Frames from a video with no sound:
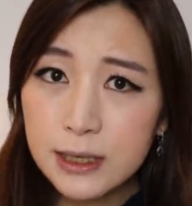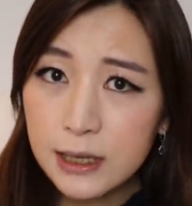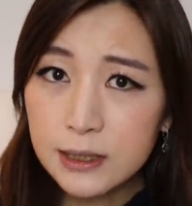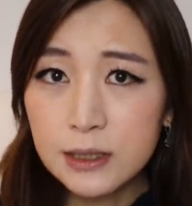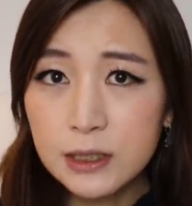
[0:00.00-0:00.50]

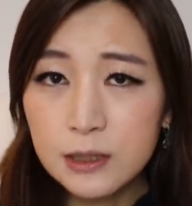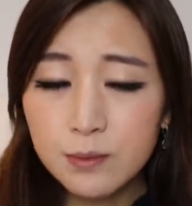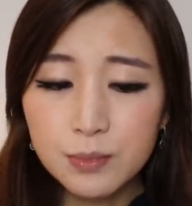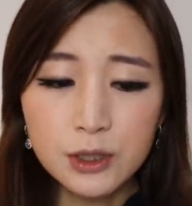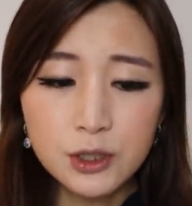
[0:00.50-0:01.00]
在习
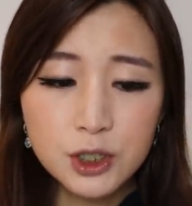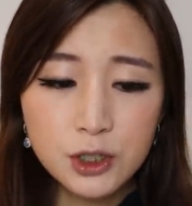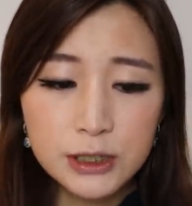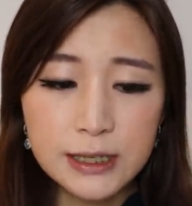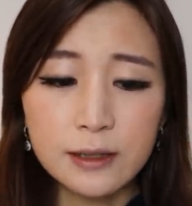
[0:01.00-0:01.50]
近平
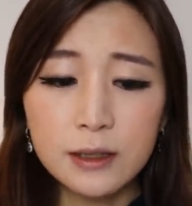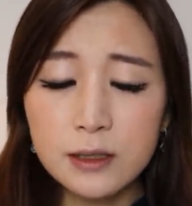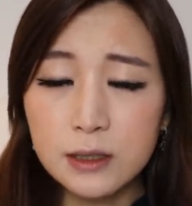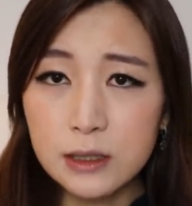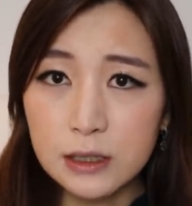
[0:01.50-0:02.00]
之前
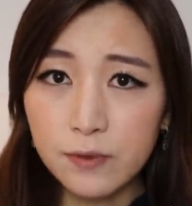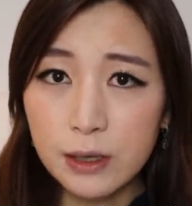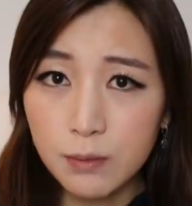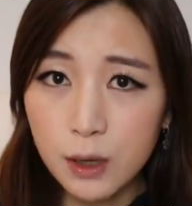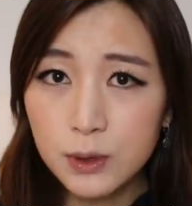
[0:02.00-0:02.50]
的几
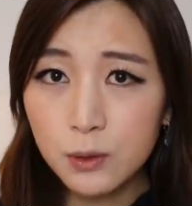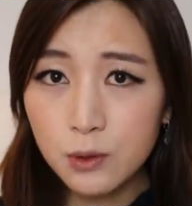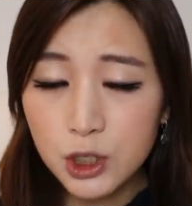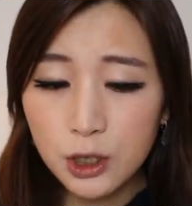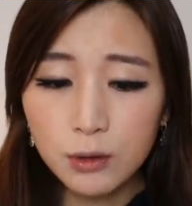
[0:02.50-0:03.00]
位毛泽
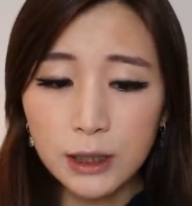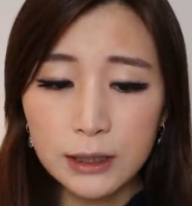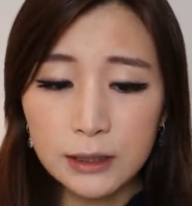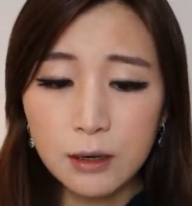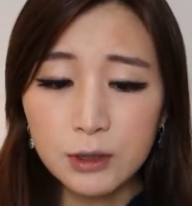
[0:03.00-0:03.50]
东之后的
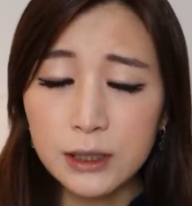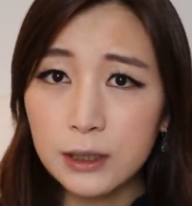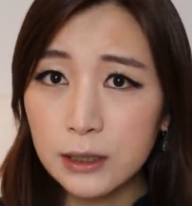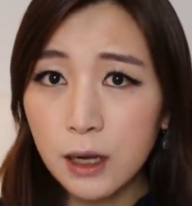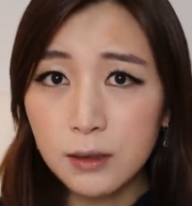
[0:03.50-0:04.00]
领导人
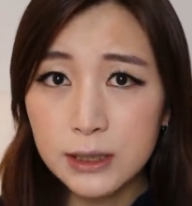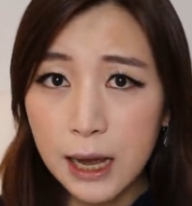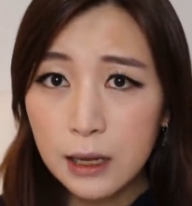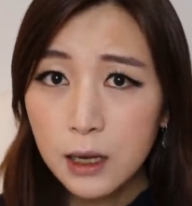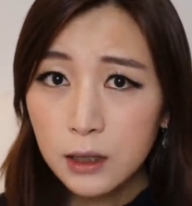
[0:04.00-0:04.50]
的领导
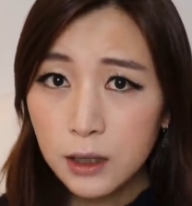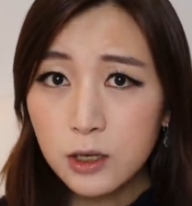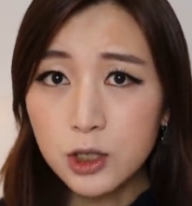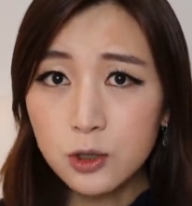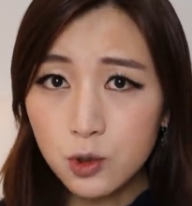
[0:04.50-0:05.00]
下，
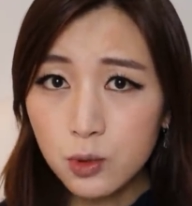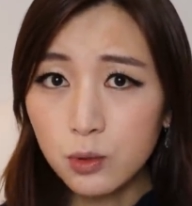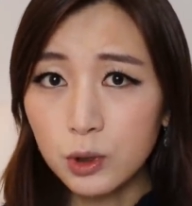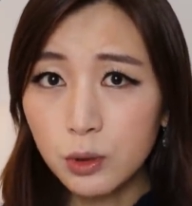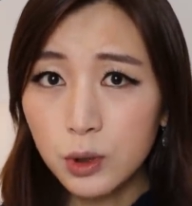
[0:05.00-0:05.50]
当时中
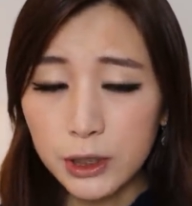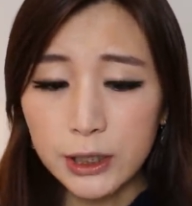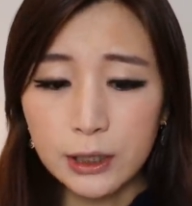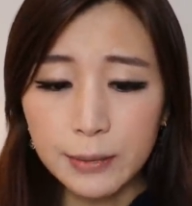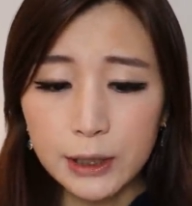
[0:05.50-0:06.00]
国都可
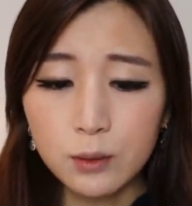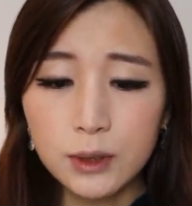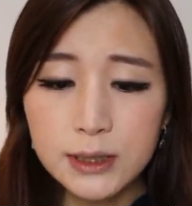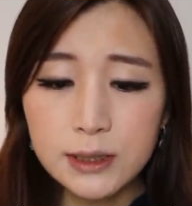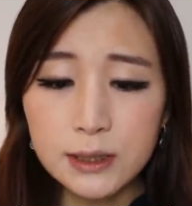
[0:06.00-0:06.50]
以和美
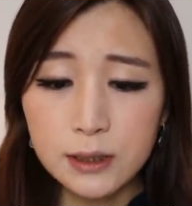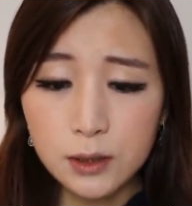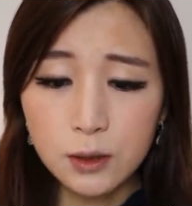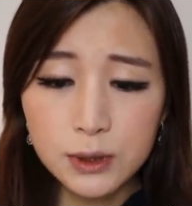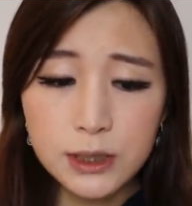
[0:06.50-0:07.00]
国进行
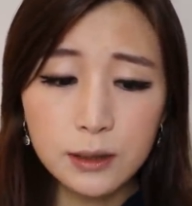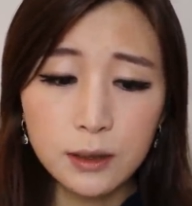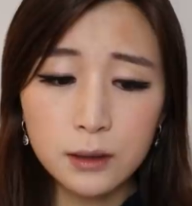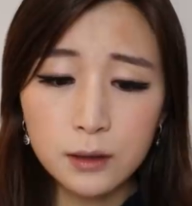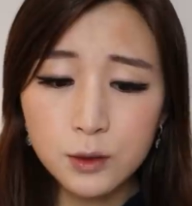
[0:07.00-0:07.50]
有限
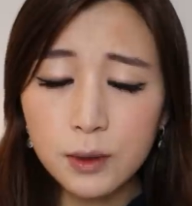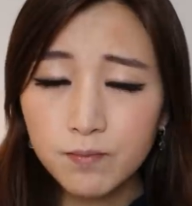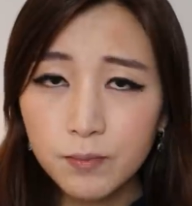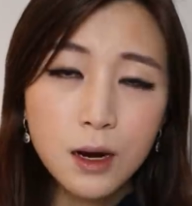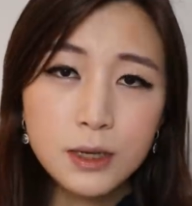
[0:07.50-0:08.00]
的合作；
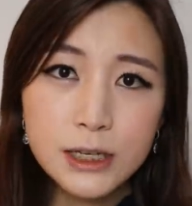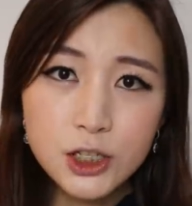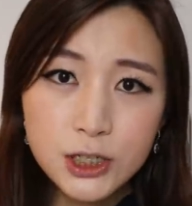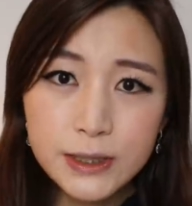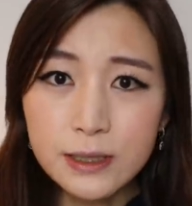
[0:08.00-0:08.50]
而在
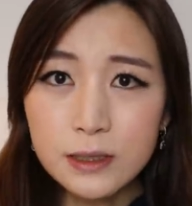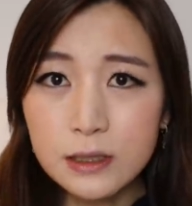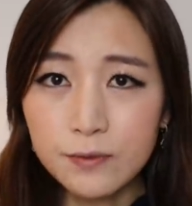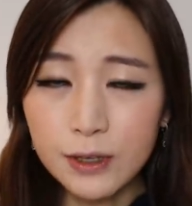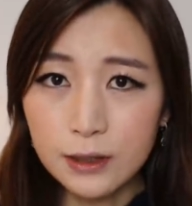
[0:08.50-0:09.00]
之前
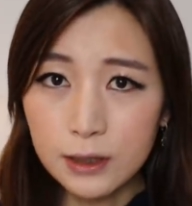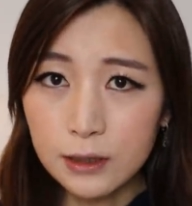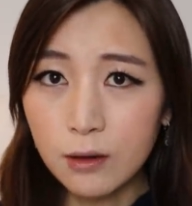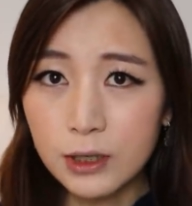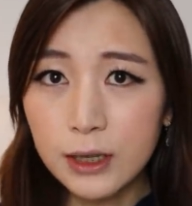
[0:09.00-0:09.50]
几位
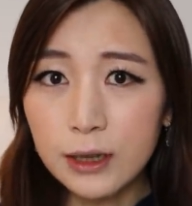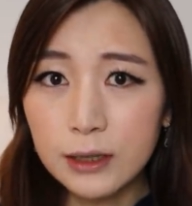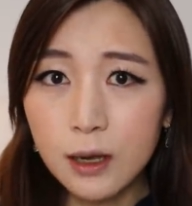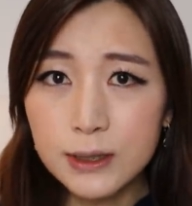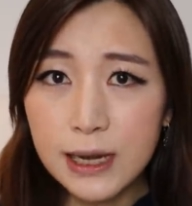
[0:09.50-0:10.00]
领导人的
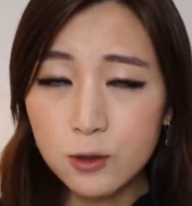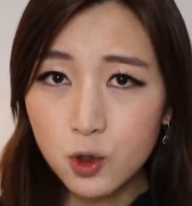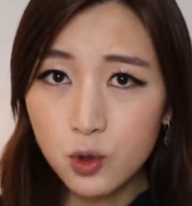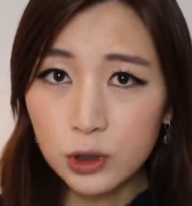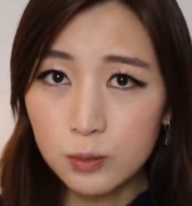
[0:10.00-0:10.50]
领导下，
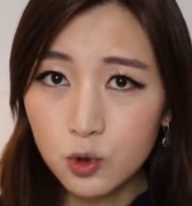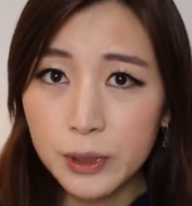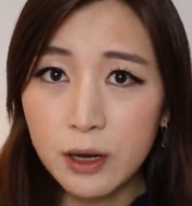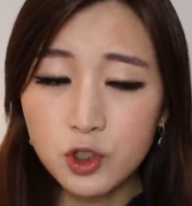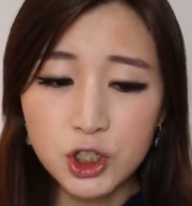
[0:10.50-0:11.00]
中国的目
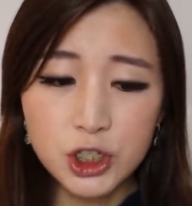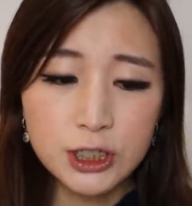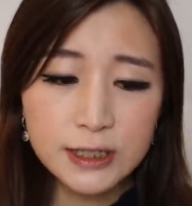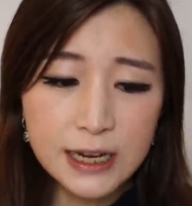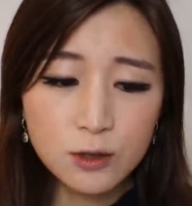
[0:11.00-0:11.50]
标只
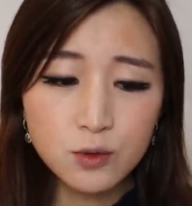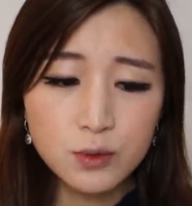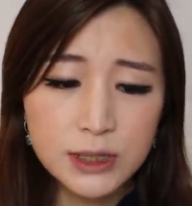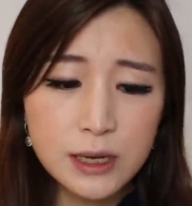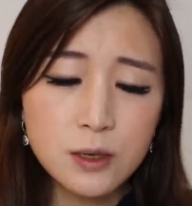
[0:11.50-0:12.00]
是加
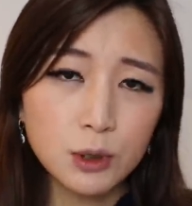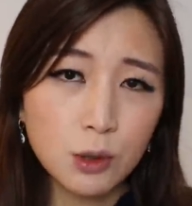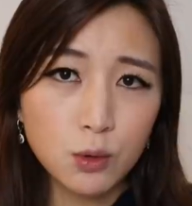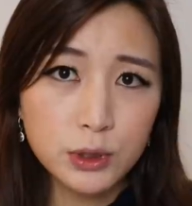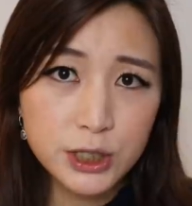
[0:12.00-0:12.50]
入现有
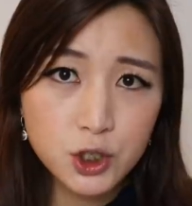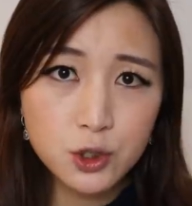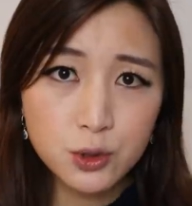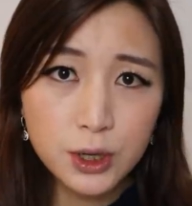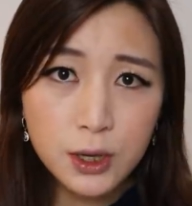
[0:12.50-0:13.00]
的国际
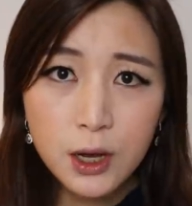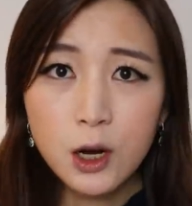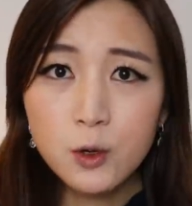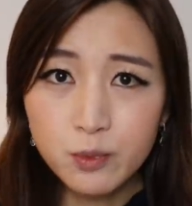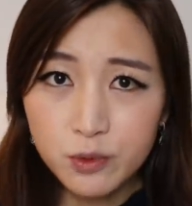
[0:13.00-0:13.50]
秩序，
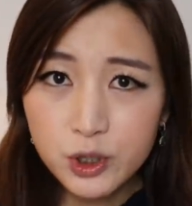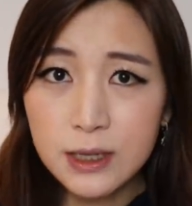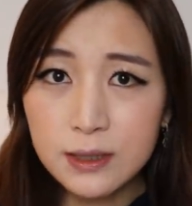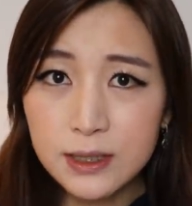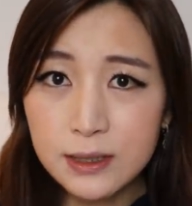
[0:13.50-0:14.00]
而不
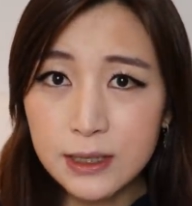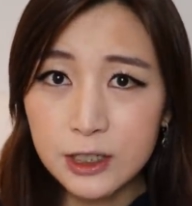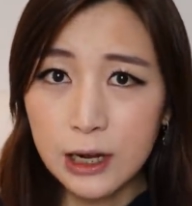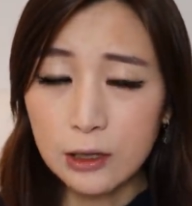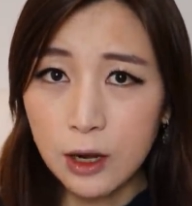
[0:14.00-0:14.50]
是像现
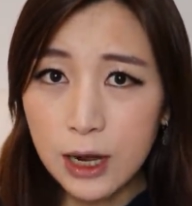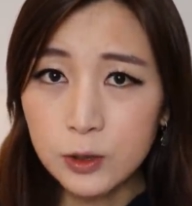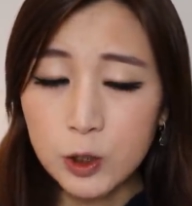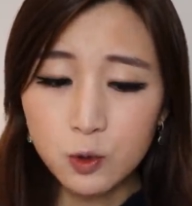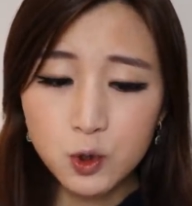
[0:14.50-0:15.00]
在这样要
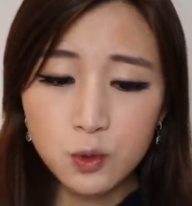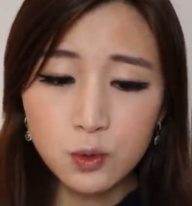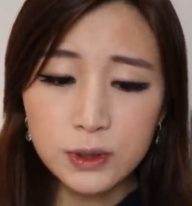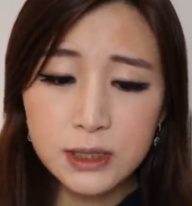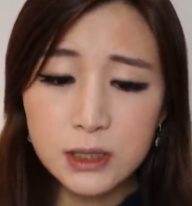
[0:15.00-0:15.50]
按照中
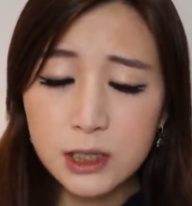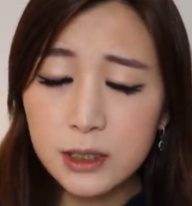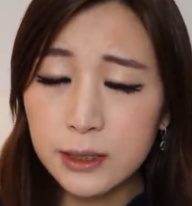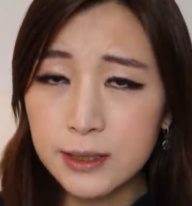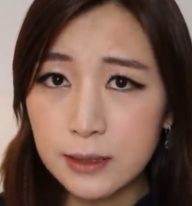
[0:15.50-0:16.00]
国自
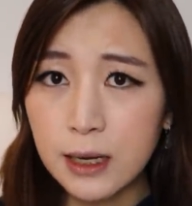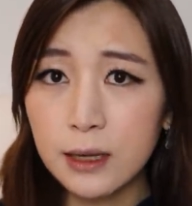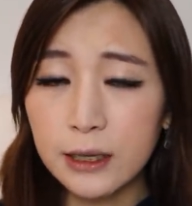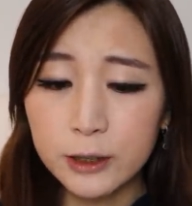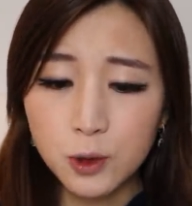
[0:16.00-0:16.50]
身的形
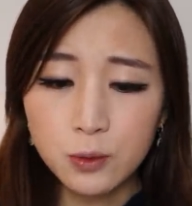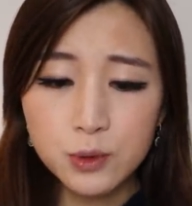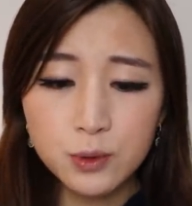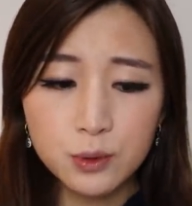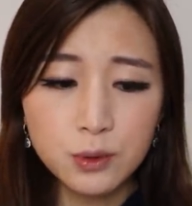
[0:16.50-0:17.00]
象来
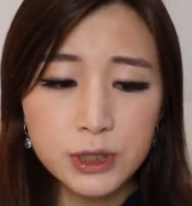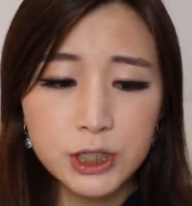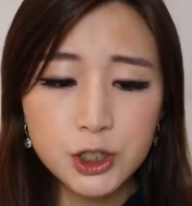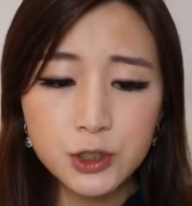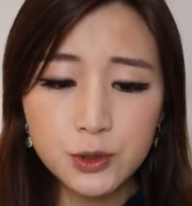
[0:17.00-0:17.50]
重塑国
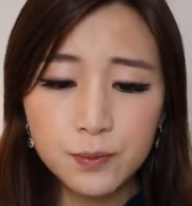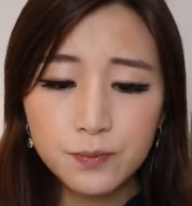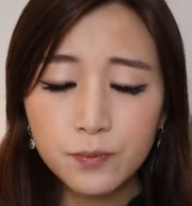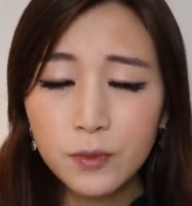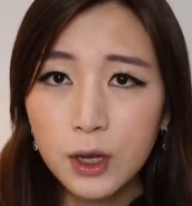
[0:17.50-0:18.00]
际秩序。